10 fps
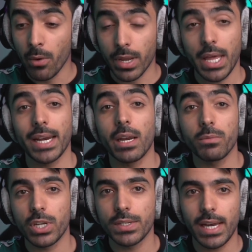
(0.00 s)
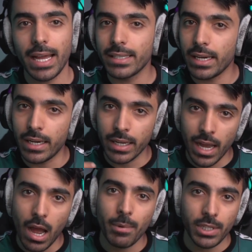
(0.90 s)
وكذلك المسلسلات اللي
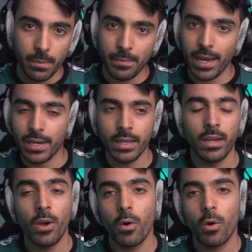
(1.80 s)
غابت عن بالي